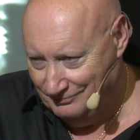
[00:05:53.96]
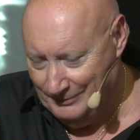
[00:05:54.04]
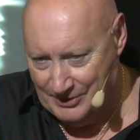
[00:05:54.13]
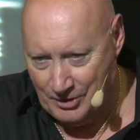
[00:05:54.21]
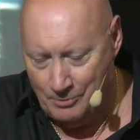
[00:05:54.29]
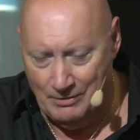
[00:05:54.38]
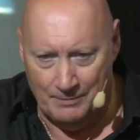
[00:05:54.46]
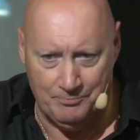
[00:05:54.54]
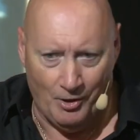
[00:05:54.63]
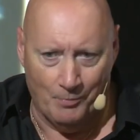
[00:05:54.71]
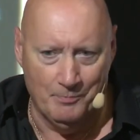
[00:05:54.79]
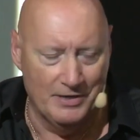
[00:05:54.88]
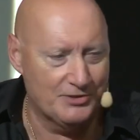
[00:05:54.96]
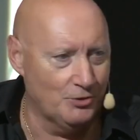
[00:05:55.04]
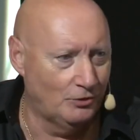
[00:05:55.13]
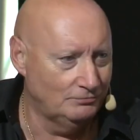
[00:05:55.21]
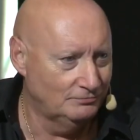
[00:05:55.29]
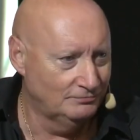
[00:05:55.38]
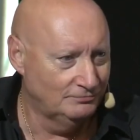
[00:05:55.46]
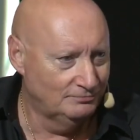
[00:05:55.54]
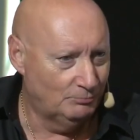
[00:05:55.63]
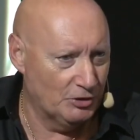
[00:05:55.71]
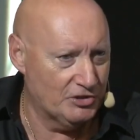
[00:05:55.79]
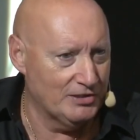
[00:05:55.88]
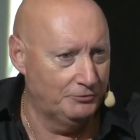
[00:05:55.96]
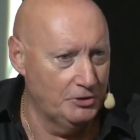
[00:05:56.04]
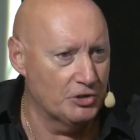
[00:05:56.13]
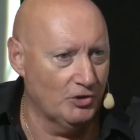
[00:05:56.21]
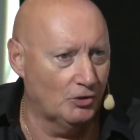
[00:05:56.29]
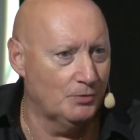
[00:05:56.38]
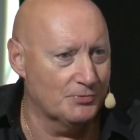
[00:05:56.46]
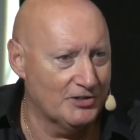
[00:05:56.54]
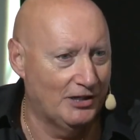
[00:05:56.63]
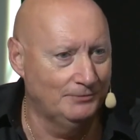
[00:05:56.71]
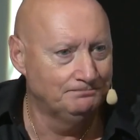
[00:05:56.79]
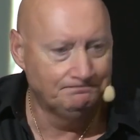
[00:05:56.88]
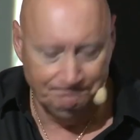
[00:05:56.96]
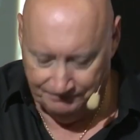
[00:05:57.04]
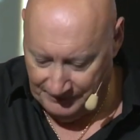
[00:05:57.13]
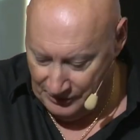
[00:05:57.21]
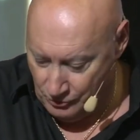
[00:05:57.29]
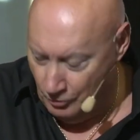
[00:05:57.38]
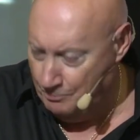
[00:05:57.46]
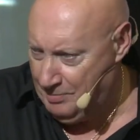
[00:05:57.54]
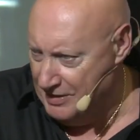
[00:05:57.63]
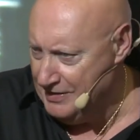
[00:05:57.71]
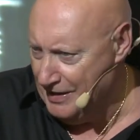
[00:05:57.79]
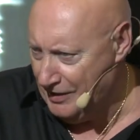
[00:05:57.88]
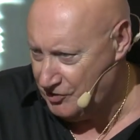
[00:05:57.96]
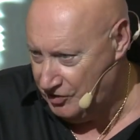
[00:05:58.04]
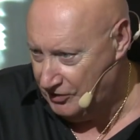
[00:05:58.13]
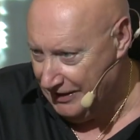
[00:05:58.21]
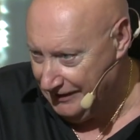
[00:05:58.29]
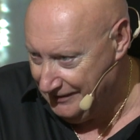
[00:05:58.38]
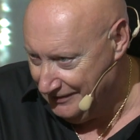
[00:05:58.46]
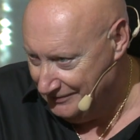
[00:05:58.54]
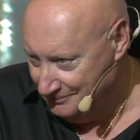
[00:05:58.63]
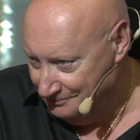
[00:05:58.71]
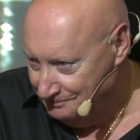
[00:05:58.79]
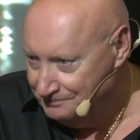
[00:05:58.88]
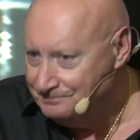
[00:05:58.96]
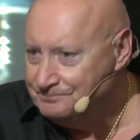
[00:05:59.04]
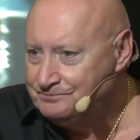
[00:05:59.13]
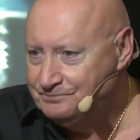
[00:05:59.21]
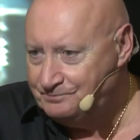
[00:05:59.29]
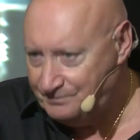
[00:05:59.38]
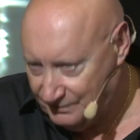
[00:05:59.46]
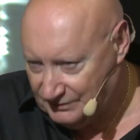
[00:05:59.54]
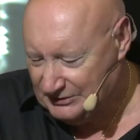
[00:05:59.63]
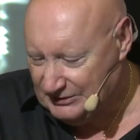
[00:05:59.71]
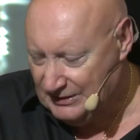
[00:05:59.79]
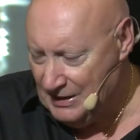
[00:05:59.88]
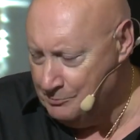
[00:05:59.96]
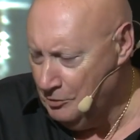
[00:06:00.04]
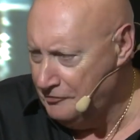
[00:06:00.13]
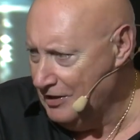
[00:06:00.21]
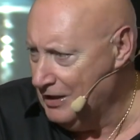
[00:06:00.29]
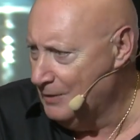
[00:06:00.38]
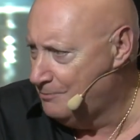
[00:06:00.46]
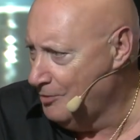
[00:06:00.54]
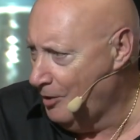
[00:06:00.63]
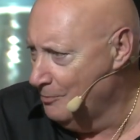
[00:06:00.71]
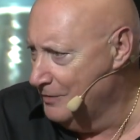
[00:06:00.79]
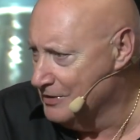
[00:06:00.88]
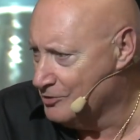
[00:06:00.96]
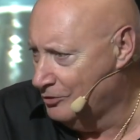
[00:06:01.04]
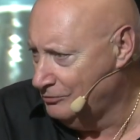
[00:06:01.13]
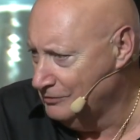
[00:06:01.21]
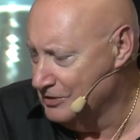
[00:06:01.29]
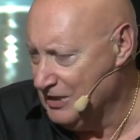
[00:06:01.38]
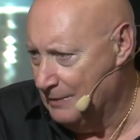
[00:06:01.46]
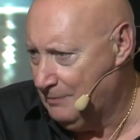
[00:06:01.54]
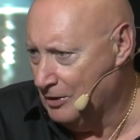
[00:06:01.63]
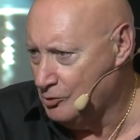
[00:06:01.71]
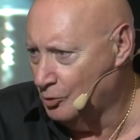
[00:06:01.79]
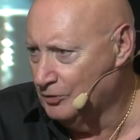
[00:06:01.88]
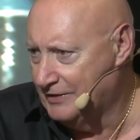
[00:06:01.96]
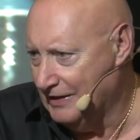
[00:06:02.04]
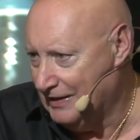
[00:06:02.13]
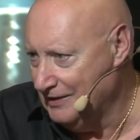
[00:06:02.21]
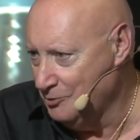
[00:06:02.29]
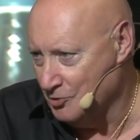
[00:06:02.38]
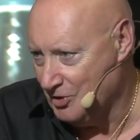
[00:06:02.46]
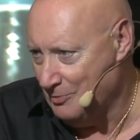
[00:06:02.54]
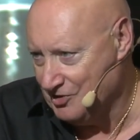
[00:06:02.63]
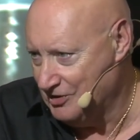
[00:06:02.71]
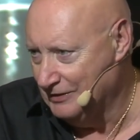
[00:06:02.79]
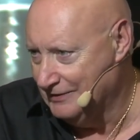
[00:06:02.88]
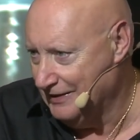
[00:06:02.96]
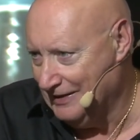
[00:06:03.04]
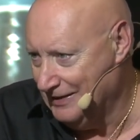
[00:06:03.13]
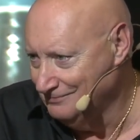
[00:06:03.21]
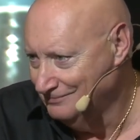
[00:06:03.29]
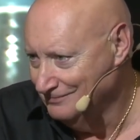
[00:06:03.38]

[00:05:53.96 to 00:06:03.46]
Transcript: Ben, c'est comme un plan de maison. Moi, j'ai déjà vu des gens comme ça. Hein. Ils ont payé un architecte pour faire un plan de maison. Ils n'avaient pas encore le terrain, ils n'ont jamais acheté le terrain,